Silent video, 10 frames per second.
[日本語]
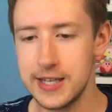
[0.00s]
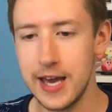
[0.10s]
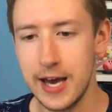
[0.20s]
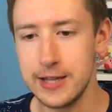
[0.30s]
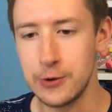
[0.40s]

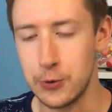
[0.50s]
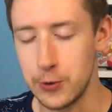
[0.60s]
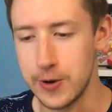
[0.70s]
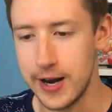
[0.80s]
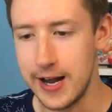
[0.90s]
歳半の
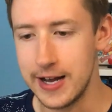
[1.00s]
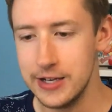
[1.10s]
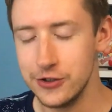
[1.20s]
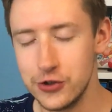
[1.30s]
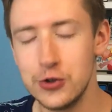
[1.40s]
頃か
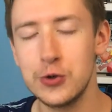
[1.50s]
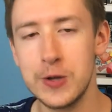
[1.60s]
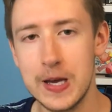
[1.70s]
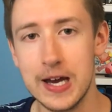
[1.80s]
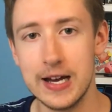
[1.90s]
ら15
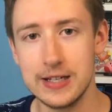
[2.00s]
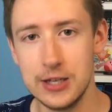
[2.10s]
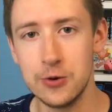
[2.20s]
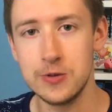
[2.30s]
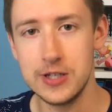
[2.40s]
年間
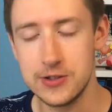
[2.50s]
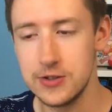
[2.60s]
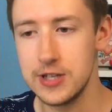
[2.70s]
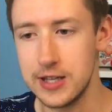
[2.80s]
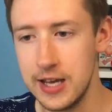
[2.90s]
日本に
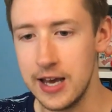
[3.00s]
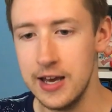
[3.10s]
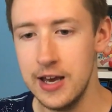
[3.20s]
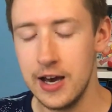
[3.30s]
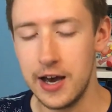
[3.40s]
住んでて、
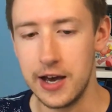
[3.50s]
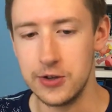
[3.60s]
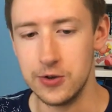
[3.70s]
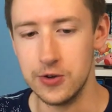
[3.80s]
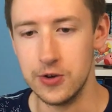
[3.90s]

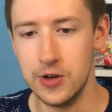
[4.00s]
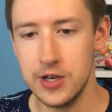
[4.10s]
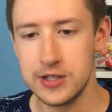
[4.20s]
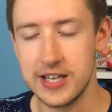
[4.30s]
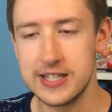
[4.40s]

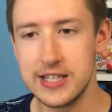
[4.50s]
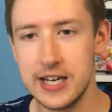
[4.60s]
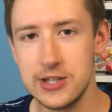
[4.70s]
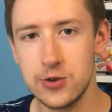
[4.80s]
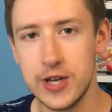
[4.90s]
さす
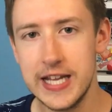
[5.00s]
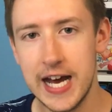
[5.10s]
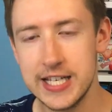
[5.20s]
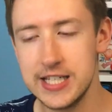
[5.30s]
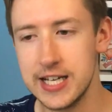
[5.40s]
がにそれで
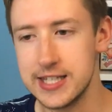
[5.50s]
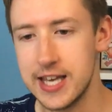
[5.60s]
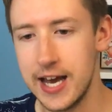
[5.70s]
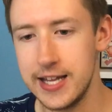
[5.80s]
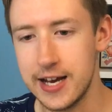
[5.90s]
箸が
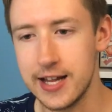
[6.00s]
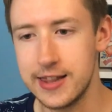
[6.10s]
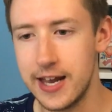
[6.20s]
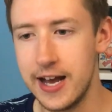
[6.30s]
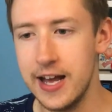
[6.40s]
使えな
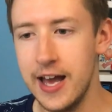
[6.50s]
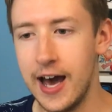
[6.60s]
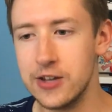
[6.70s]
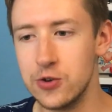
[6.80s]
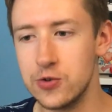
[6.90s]
かったら
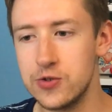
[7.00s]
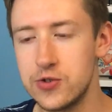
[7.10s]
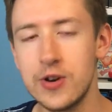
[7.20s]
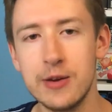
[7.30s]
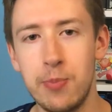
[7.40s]

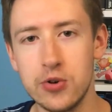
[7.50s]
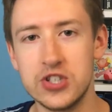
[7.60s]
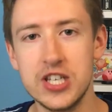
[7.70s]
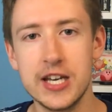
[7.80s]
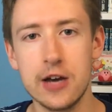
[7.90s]
それは僕
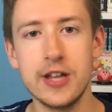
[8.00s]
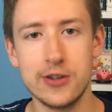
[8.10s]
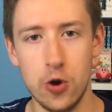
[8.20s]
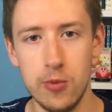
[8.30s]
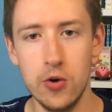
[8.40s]
失格だ
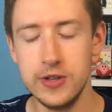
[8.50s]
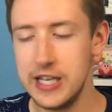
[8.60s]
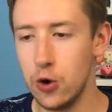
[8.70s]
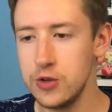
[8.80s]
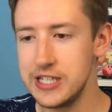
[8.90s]
と思う。
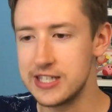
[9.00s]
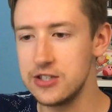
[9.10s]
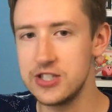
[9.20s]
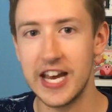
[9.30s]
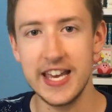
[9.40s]
日本に
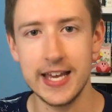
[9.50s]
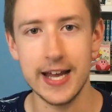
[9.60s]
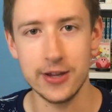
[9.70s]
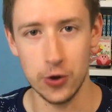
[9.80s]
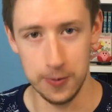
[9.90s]
住んじゃいけ
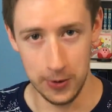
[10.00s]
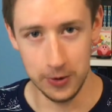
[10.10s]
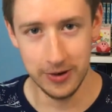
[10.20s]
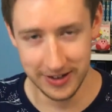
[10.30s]
ないと思う